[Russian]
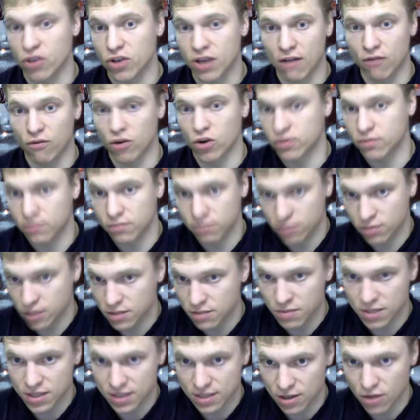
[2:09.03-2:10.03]
Я вот
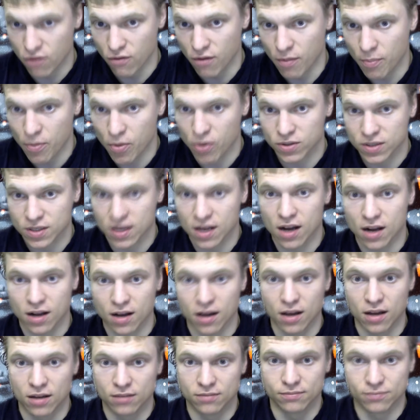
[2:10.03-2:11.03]
тебе задаю вопрос,
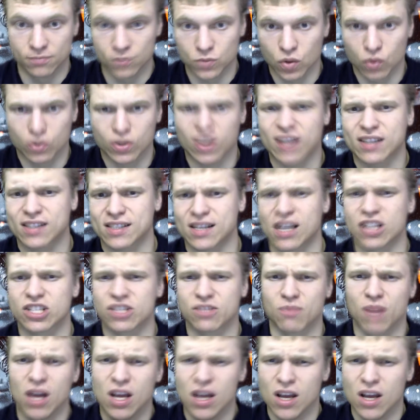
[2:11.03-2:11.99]
как, ну, так скажем,